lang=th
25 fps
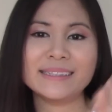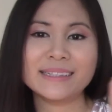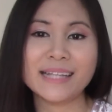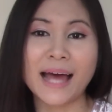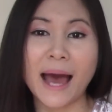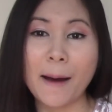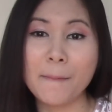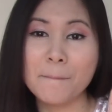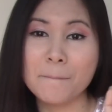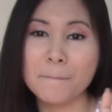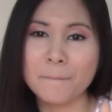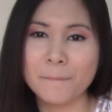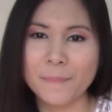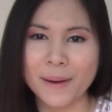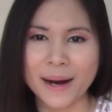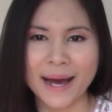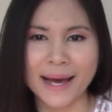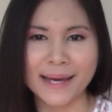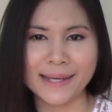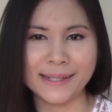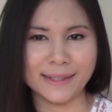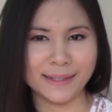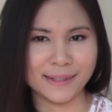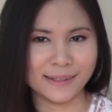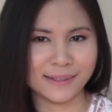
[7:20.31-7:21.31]
ทำไม
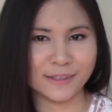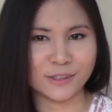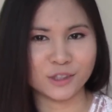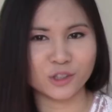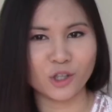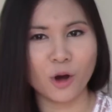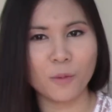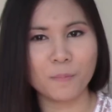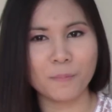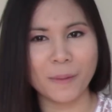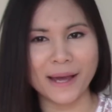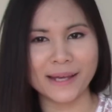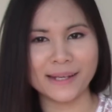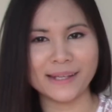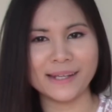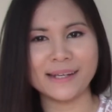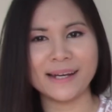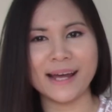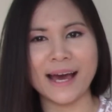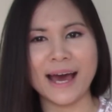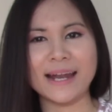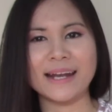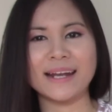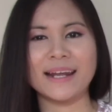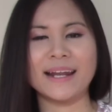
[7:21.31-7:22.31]
ถึงชอบไปที่
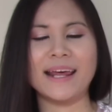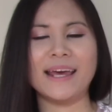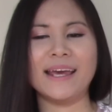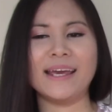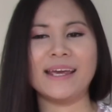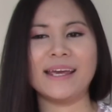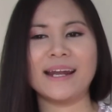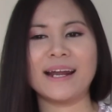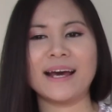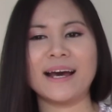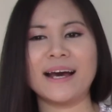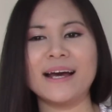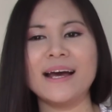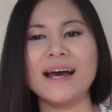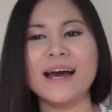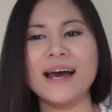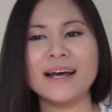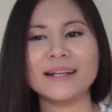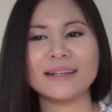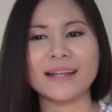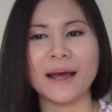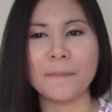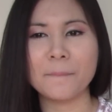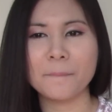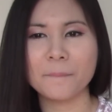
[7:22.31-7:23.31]
นั่นอะไรเงี้ยนะคะ
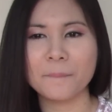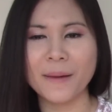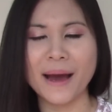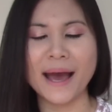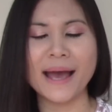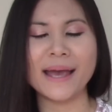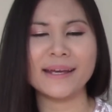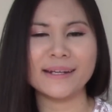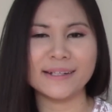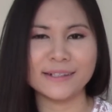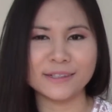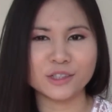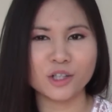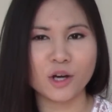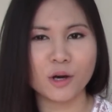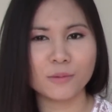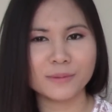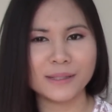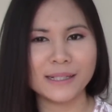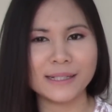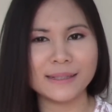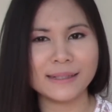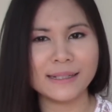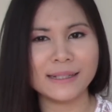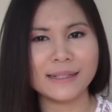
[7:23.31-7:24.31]
ทำไมถึงชอบ
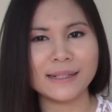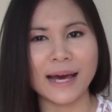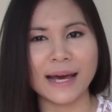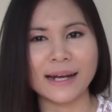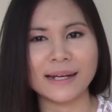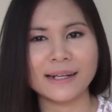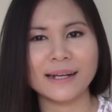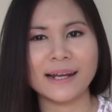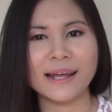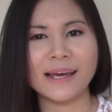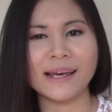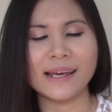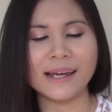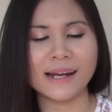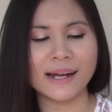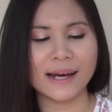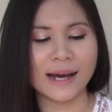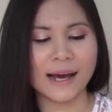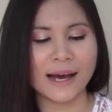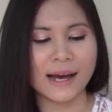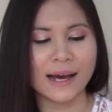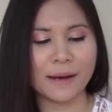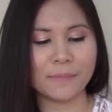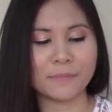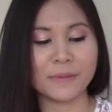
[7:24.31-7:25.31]
ที่ที่นั้นอะไรเงี้ย
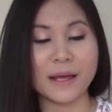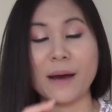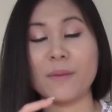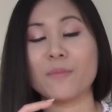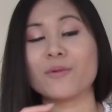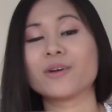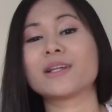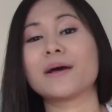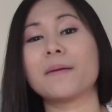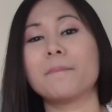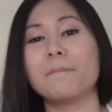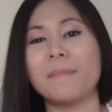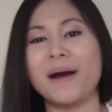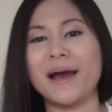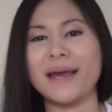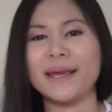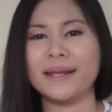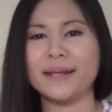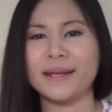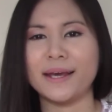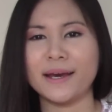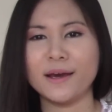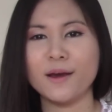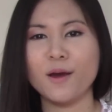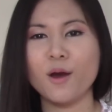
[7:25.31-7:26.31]
นะคะคำถามว่าทำไม
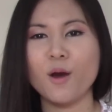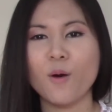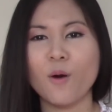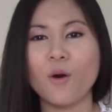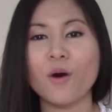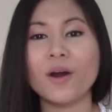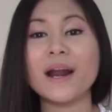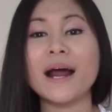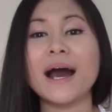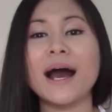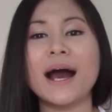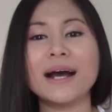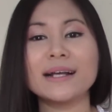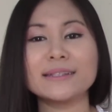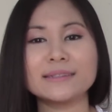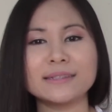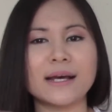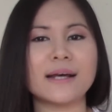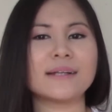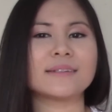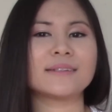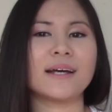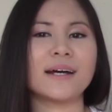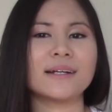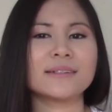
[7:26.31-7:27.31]
เนี่ยค่อนข้าง
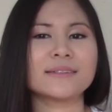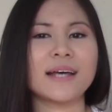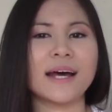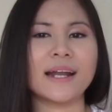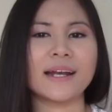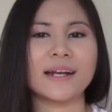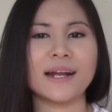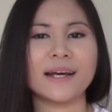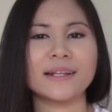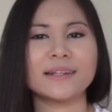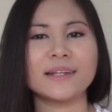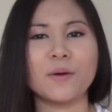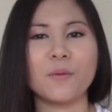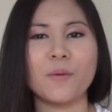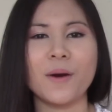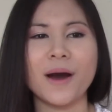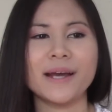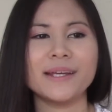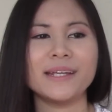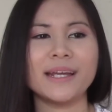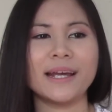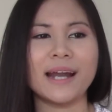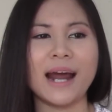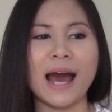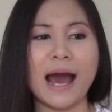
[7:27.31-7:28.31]
จะสร้างสรรค์นะแต่ว่า
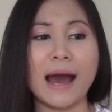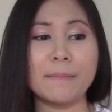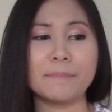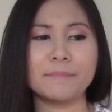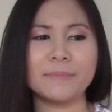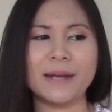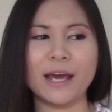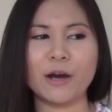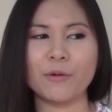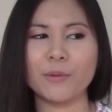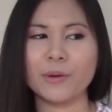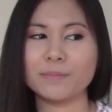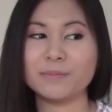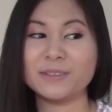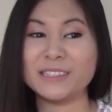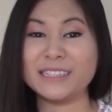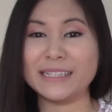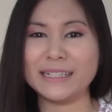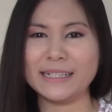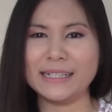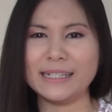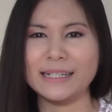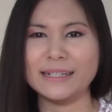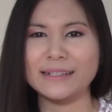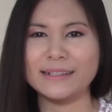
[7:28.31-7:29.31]
อย่าถามแนวแบบ
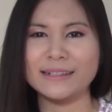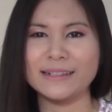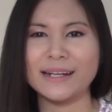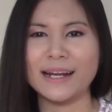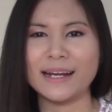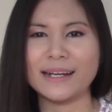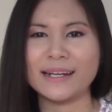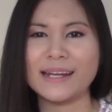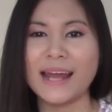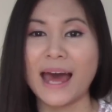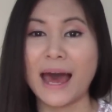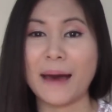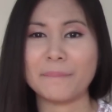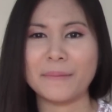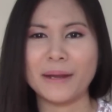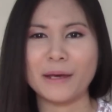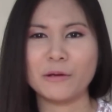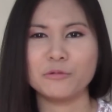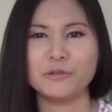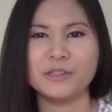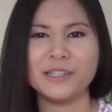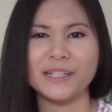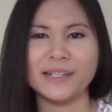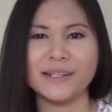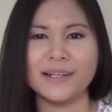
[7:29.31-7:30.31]
จี้หรือถามแน
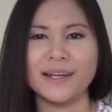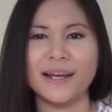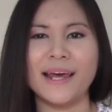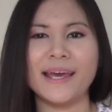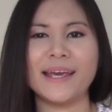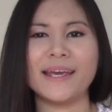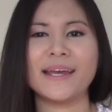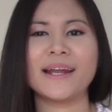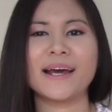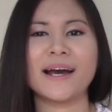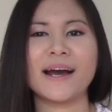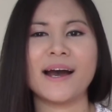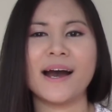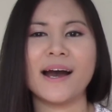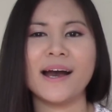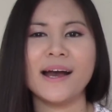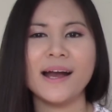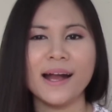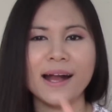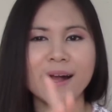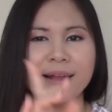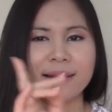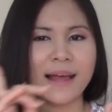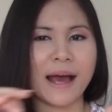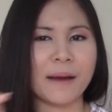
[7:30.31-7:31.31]
วจิกอะไรเงี้ยนะคะ
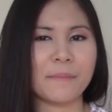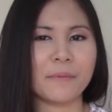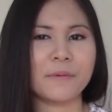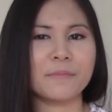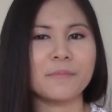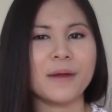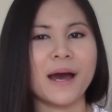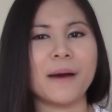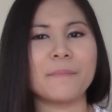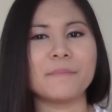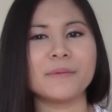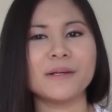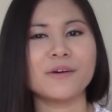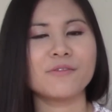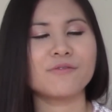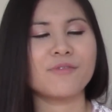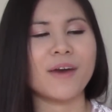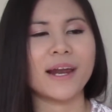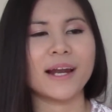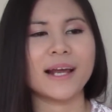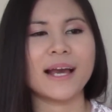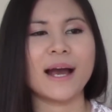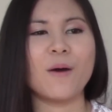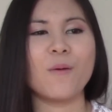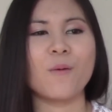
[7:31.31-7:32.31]
ถามคำถามเรื่องแฟ
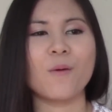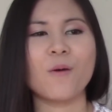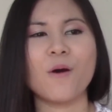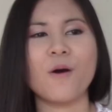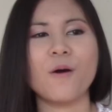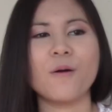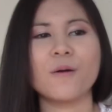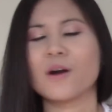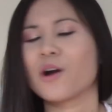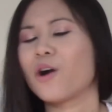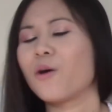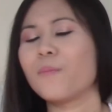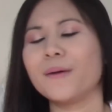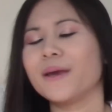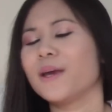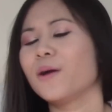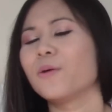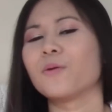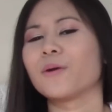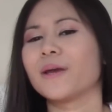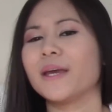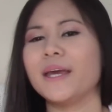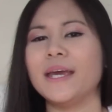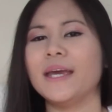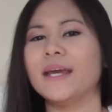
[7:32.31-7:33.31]
นเก่าก็ก็ไม่
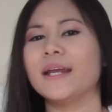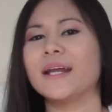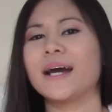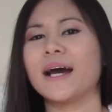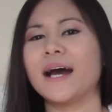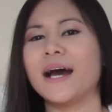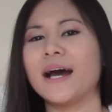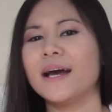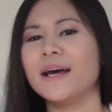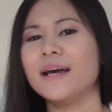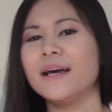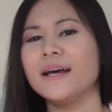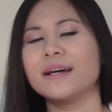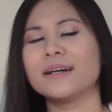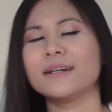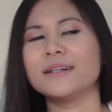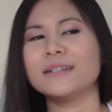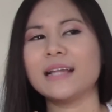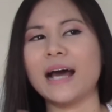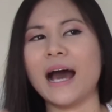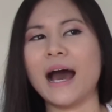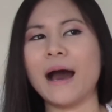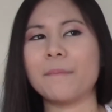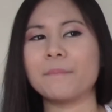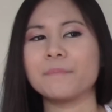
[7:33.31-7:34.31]
โอเคนะคะคื
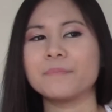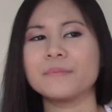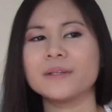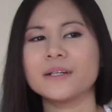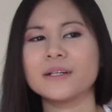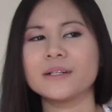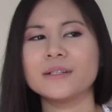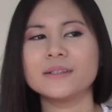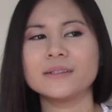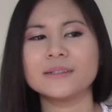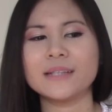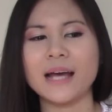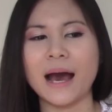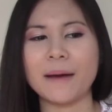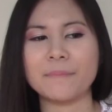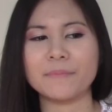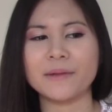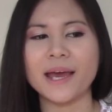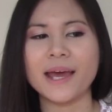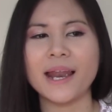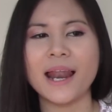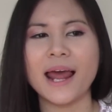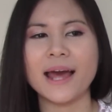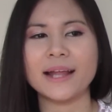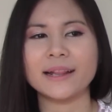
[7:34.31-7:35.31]
อถามคือถาม
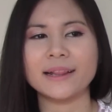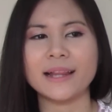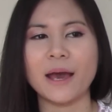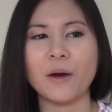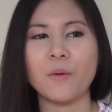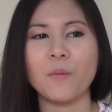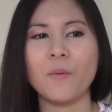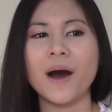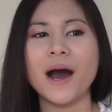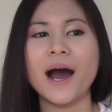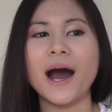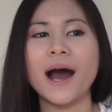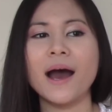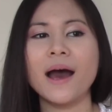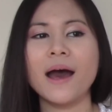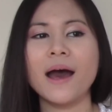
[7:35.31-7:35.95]
ได้แหละแต่ว่า